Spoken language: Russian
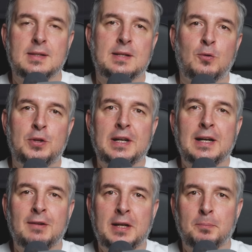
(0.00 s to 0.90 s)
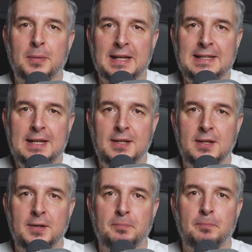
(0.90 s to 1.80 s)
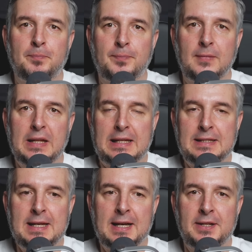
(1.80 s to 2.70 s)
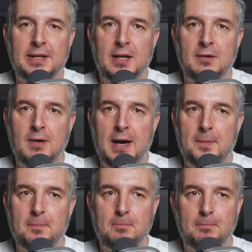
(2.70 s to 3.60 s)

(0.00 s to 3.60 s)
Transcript: Сегодня говорим про деньги, техника льва.